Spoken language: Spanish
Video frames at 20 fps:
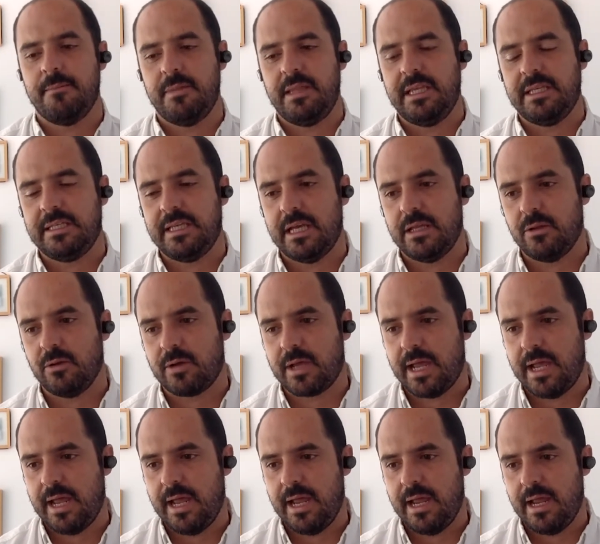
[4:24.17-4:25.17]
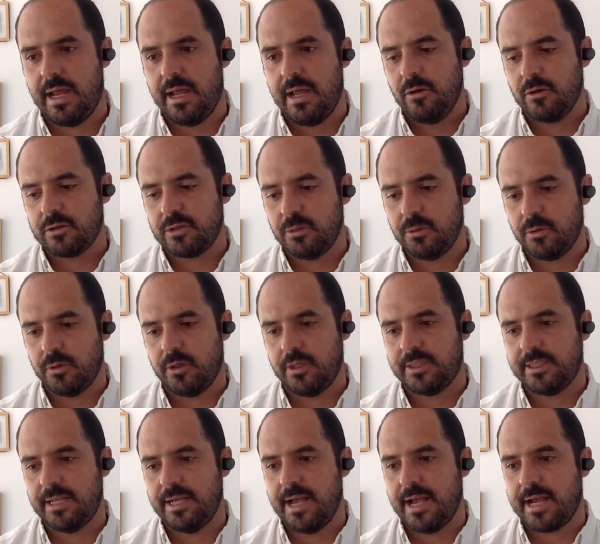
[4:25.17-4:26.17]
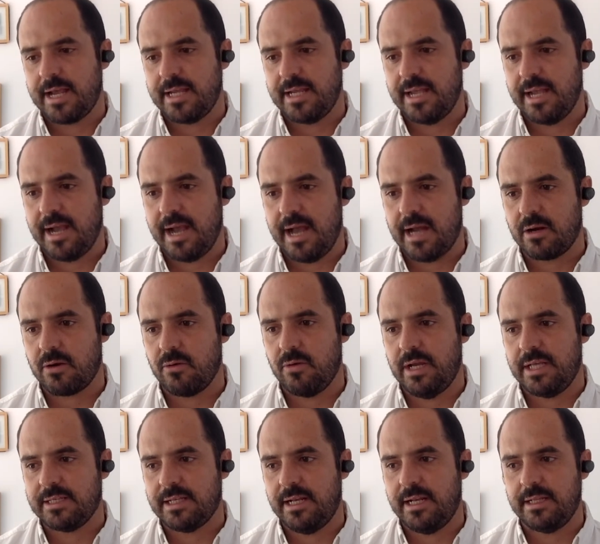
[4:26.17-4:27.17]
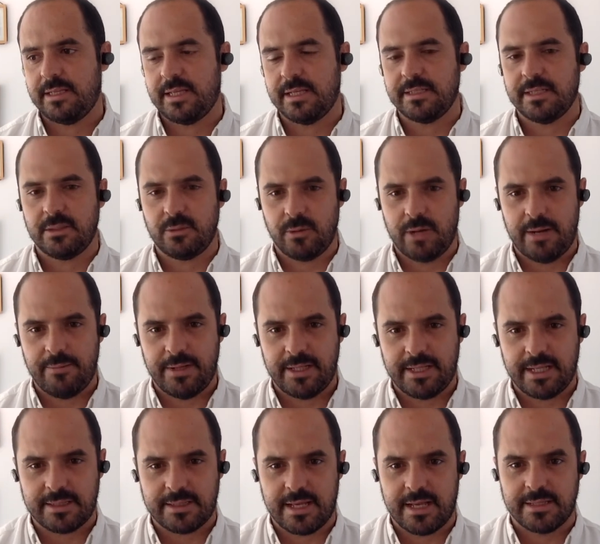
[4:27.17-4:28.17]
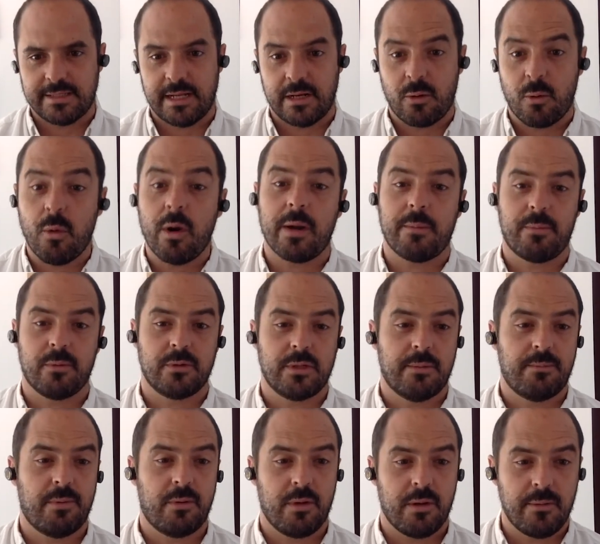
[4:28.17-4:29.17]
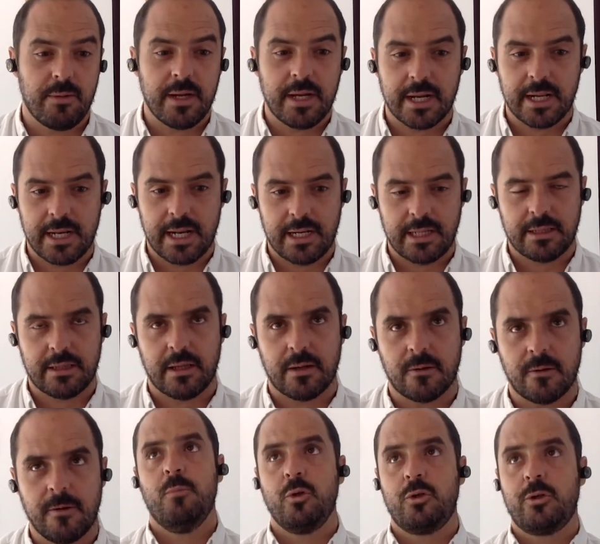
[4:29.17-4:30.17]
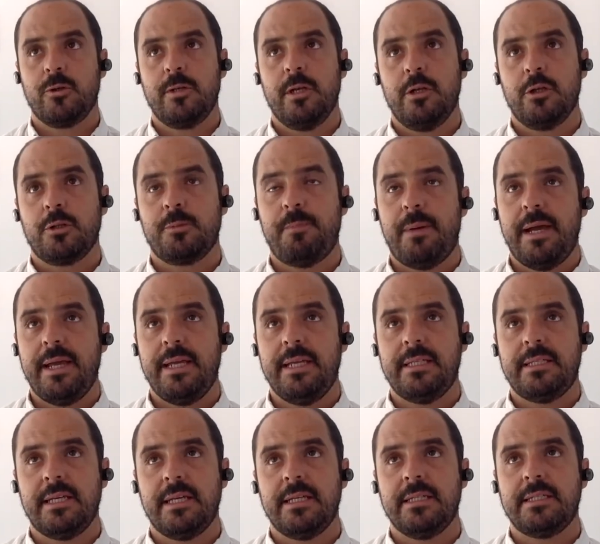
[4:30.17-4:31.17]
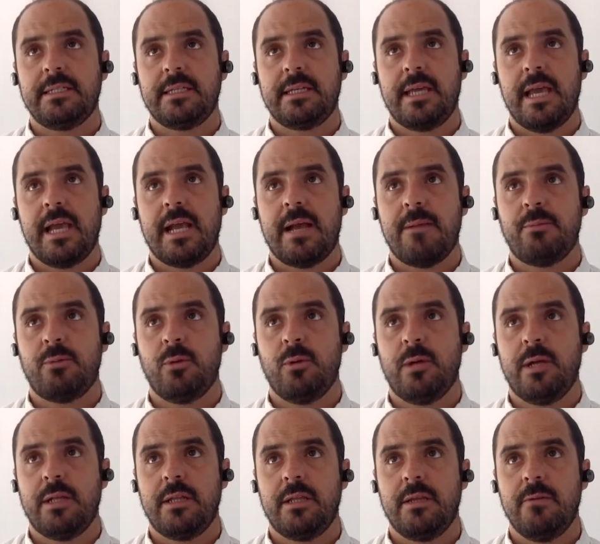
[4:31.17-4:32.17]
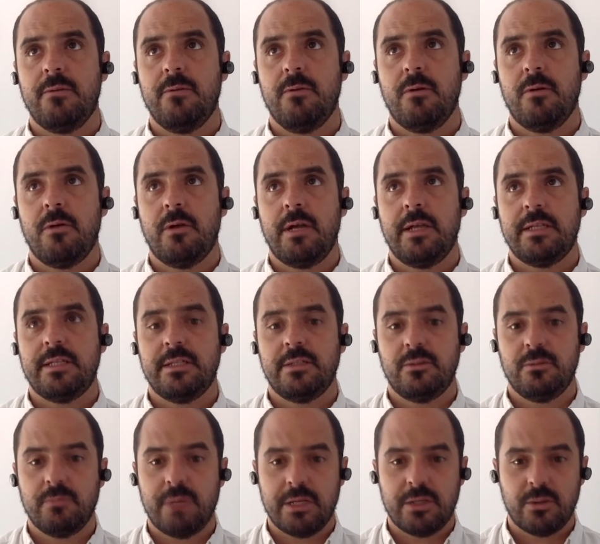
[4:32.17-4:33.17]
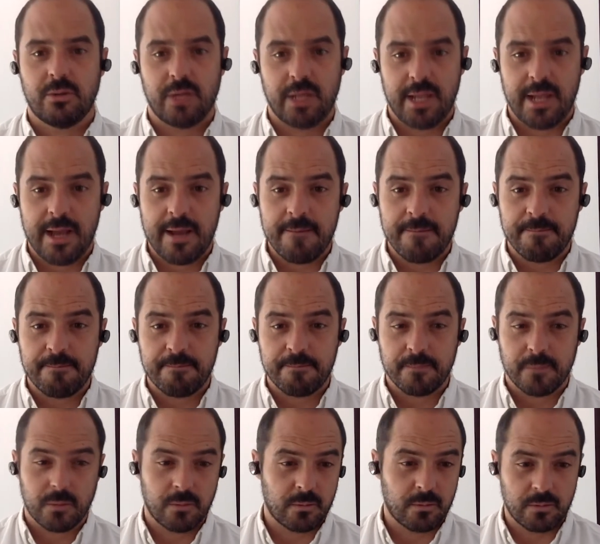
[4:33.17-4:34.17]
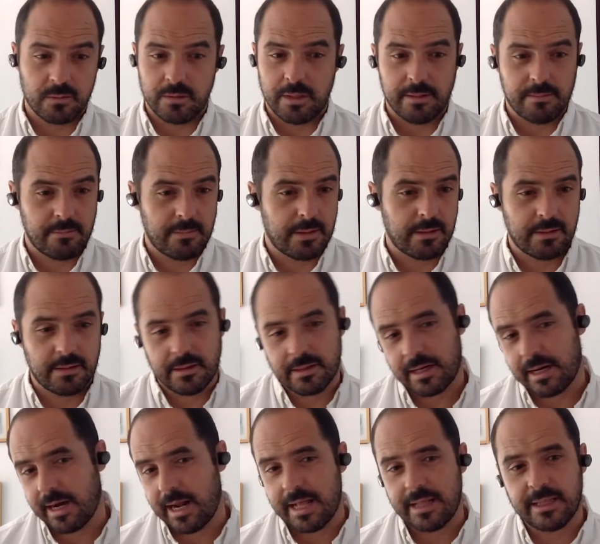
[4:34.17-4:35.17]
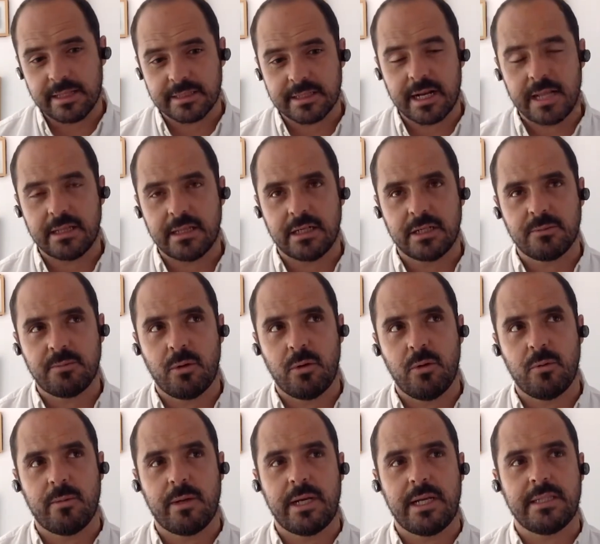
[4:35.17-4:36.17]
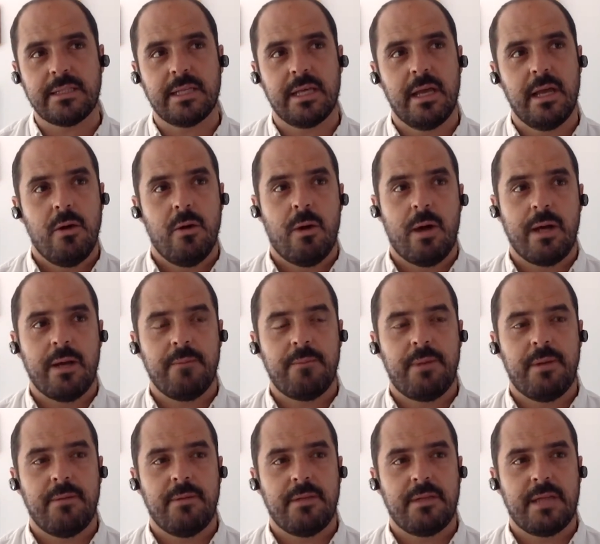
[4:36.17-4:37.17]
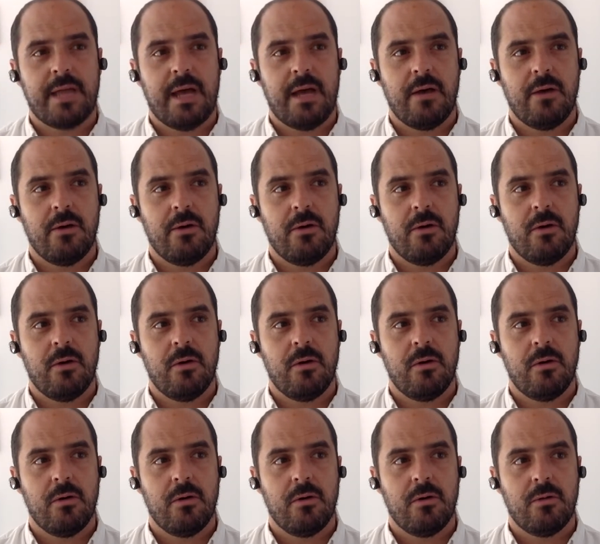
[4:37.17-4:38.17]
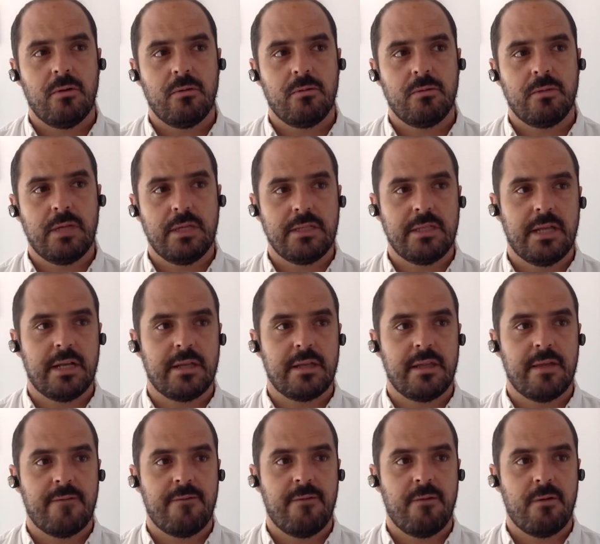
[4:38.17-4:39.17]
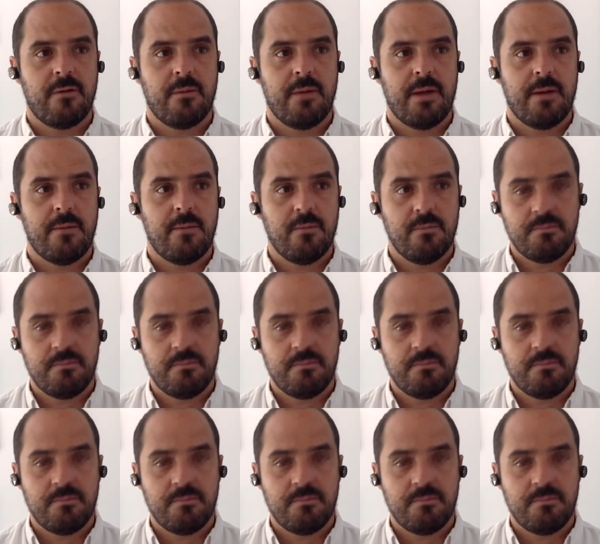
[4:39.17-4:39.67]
diciendo que los tiburones tenían que llegar con las aletas naturalmente atadas al cuerpo, o sea, prohibir el aleteo. Muchos de los países que capturan tiburones en su mayoría o en, grandes, grandes volúmenes, lo han implementado de cierta forma